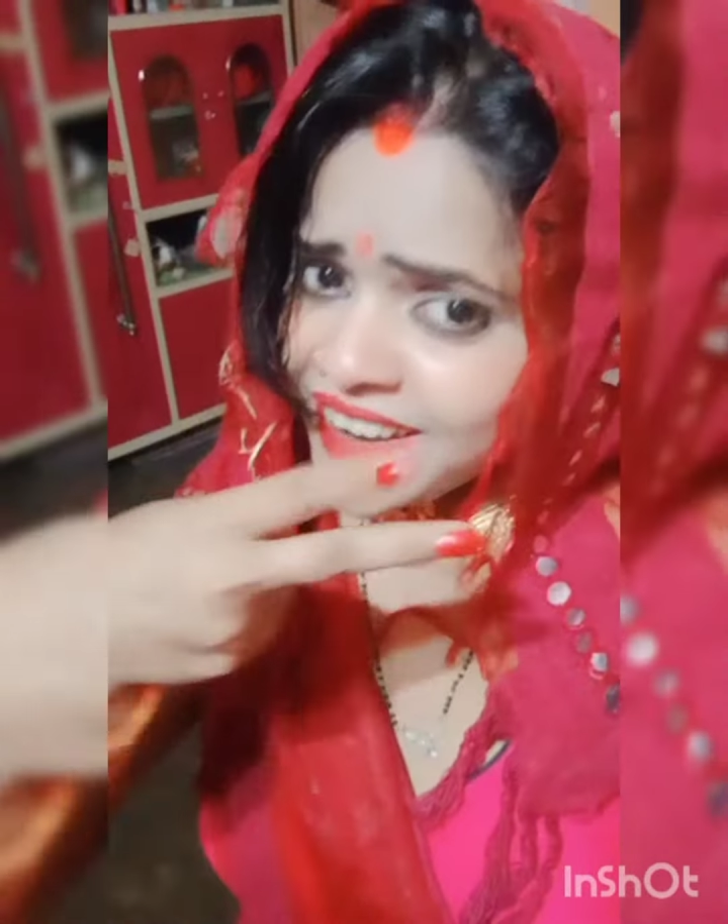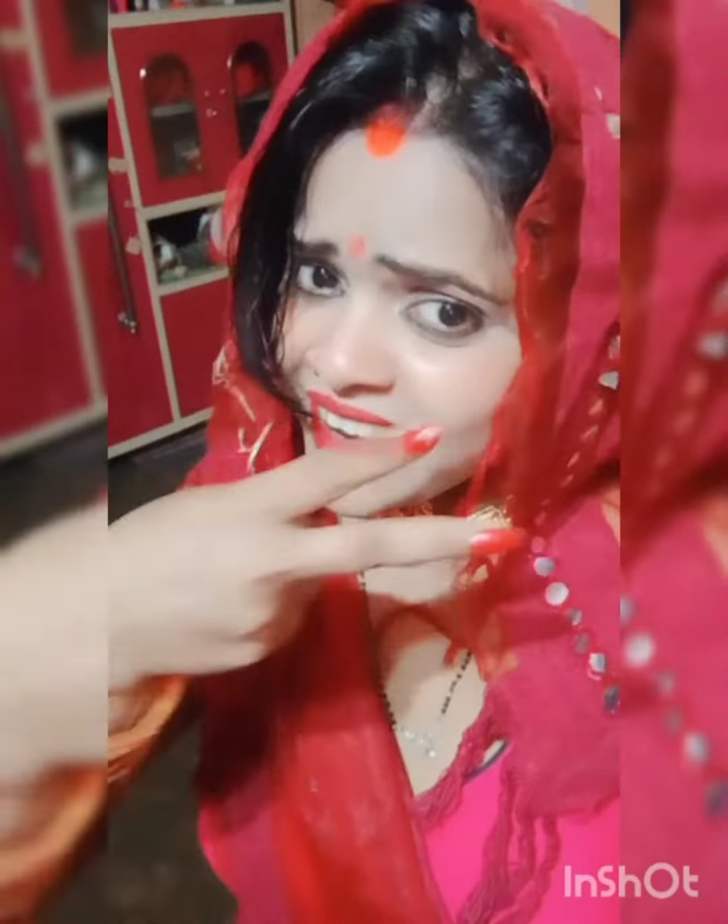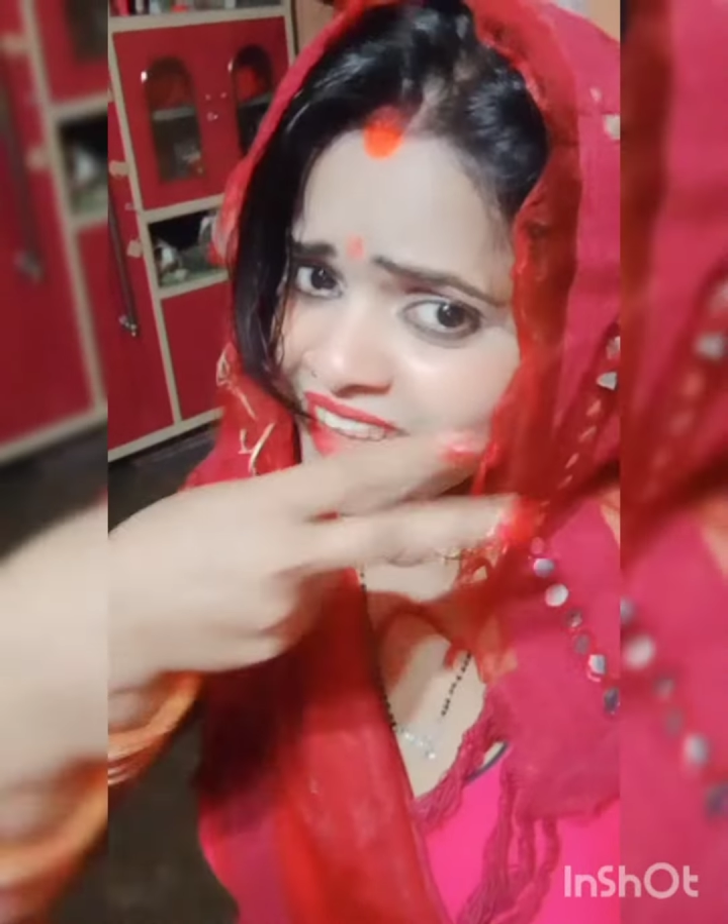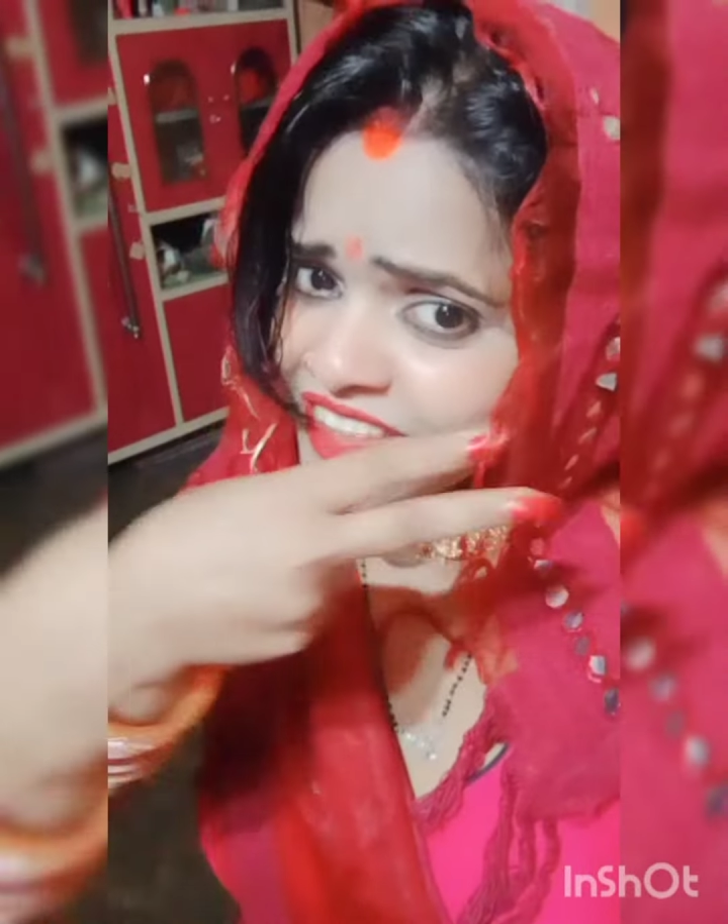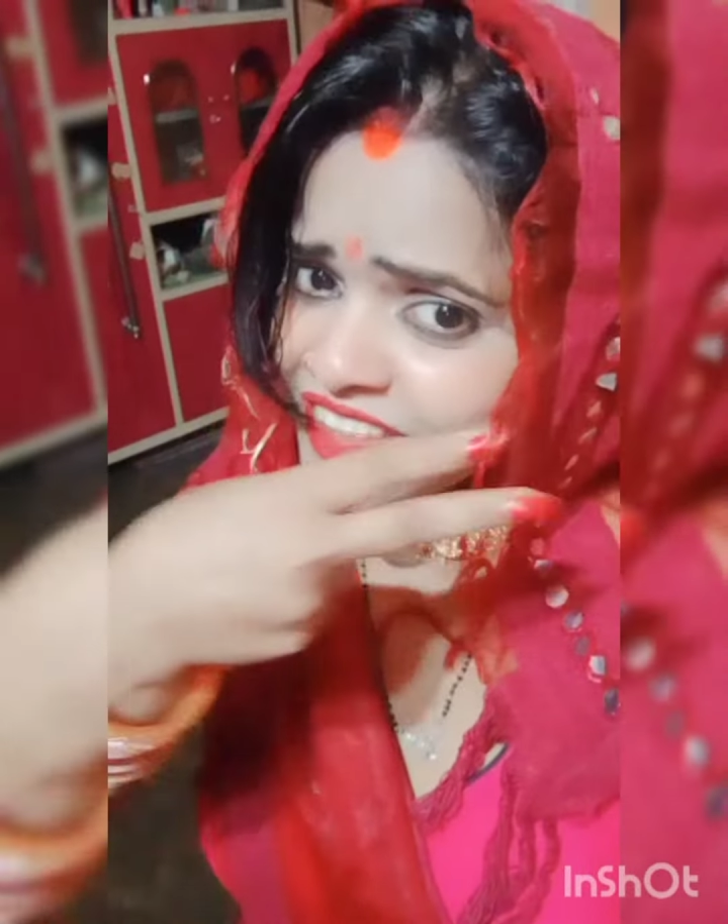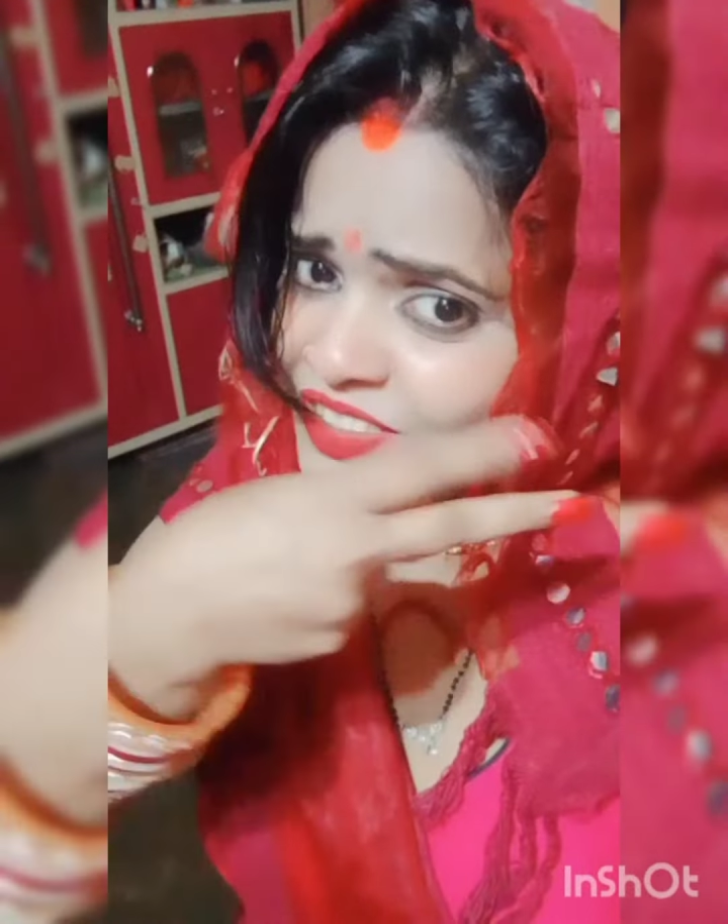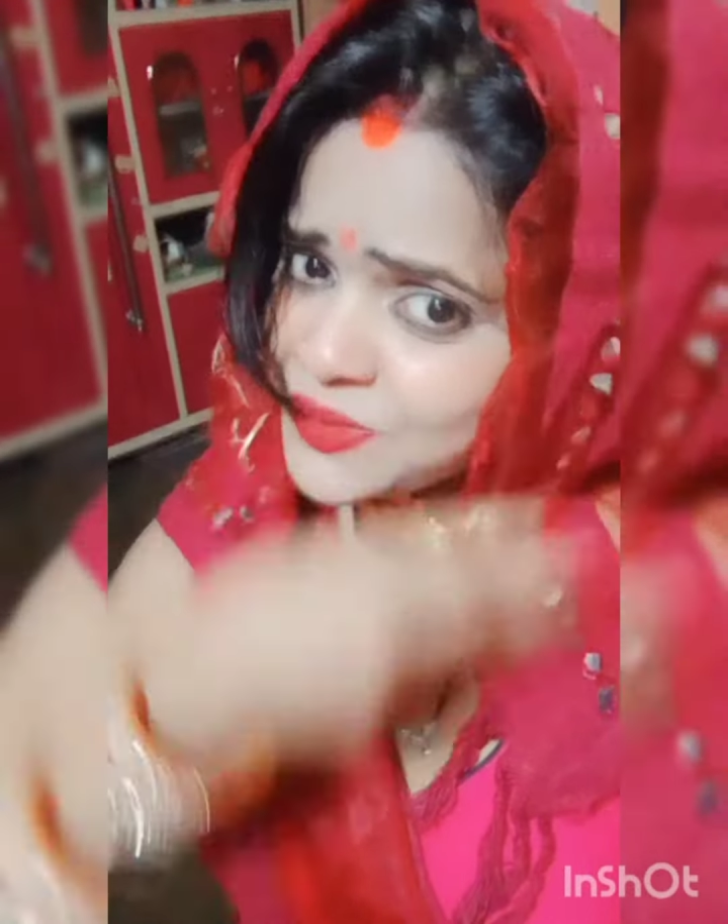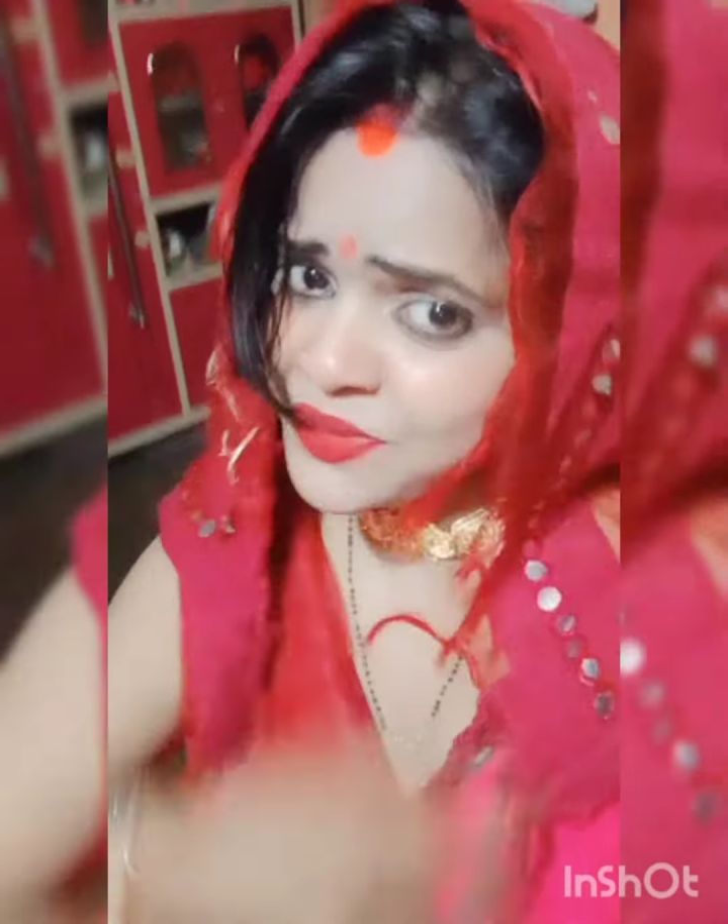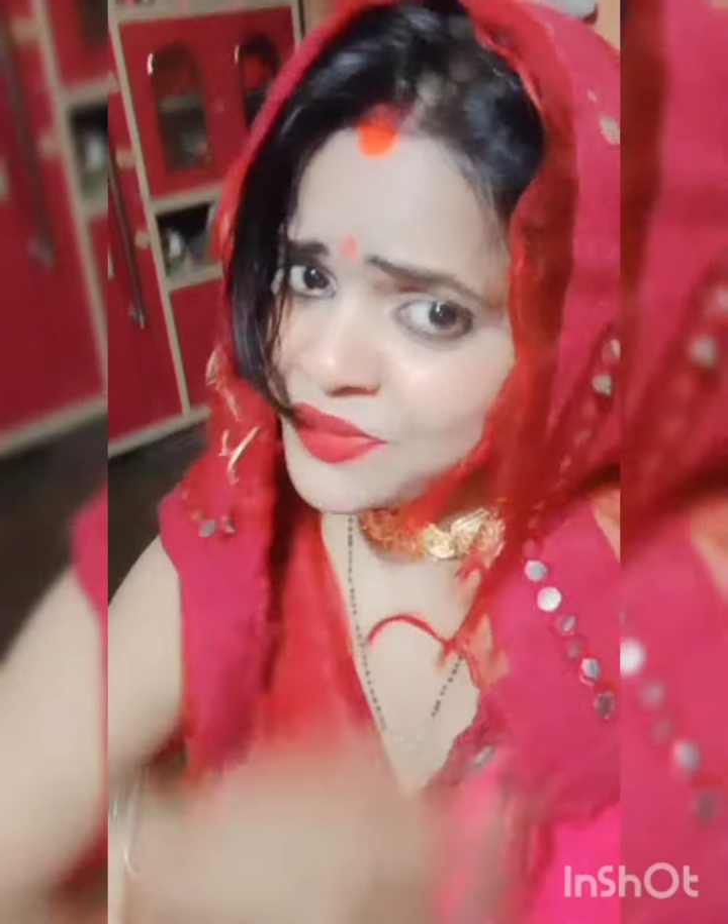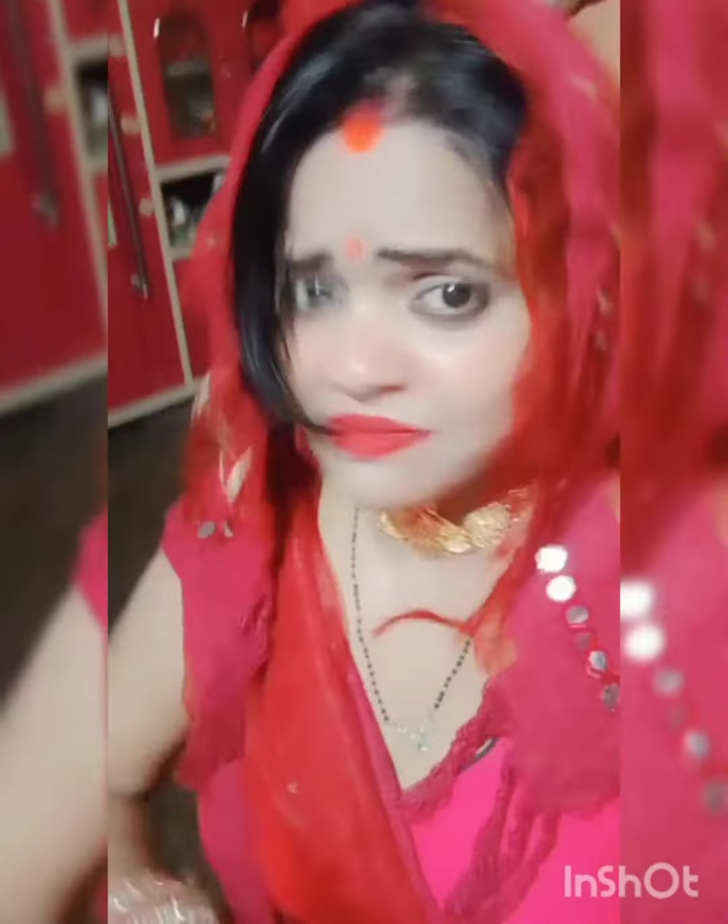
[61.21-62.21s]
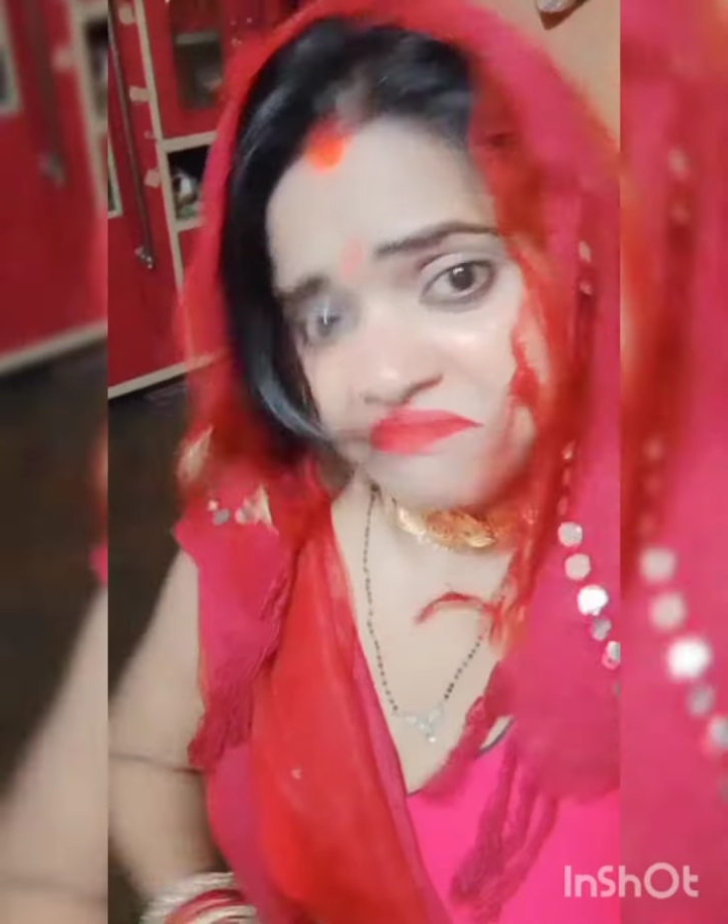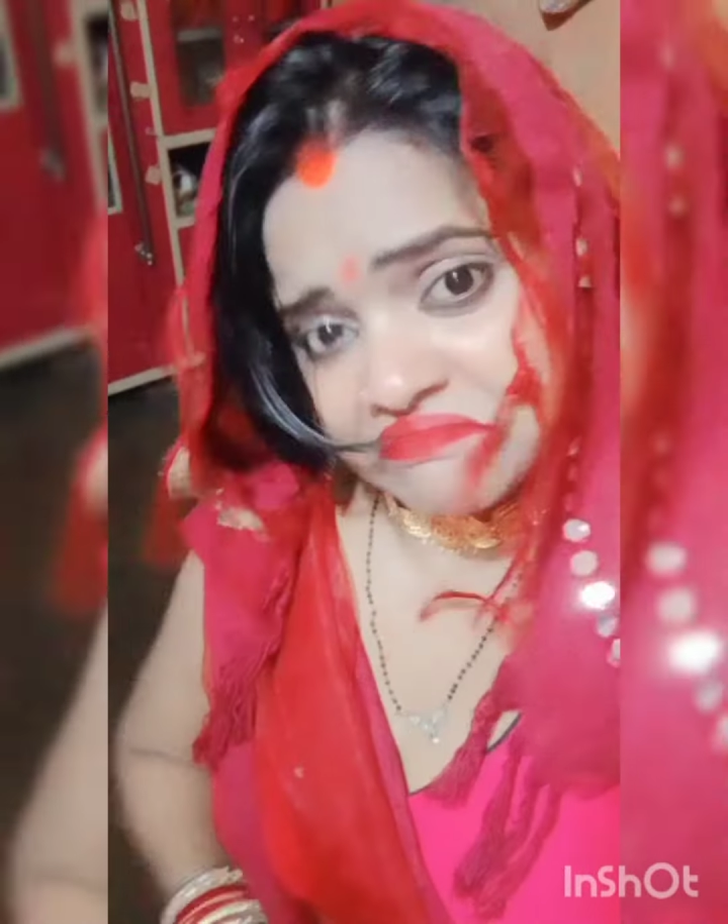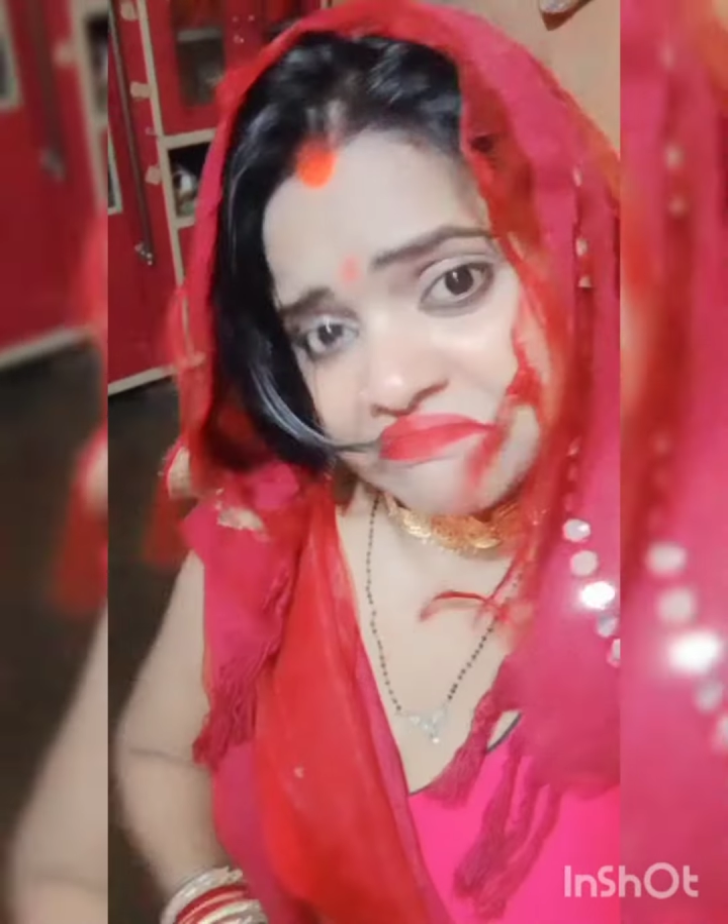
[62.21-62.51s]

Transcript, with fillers: कटेगा जरूर